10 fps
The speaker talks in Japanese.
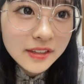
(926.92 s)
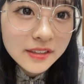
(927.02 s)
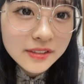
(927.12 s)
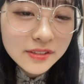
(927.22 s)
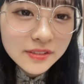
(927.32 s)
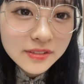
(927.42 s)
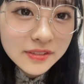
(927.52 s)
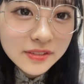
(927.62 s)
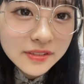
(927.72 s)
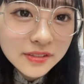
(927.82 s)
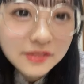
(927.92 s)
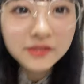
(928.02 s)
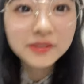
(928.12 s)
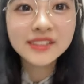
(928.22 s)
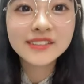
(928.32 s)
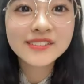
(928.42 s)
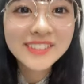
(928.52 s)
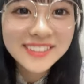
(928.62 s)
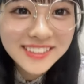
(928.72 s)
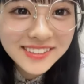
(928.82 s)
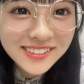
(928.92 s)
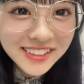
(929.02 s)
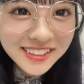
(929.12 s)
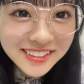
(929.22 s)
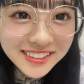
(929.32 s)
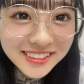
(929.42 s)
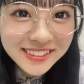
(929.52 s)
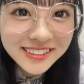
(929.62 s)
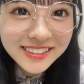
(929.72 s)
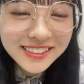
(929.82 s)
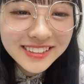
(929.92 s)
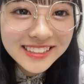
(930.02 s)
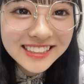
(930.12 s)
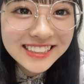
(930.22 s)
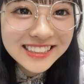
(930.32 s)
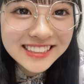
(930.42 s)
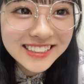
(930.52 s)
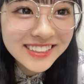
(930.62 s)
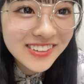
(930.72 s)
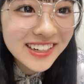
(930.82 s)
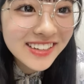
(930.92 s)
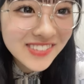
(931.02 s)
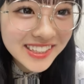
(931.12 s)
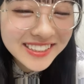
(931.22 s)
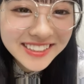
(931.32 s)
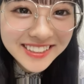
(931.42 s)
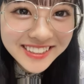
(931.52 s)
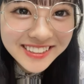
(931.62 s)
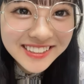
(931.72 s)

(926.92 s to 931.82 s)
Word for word: えっとどこまで読んだっけこれちょっと笑います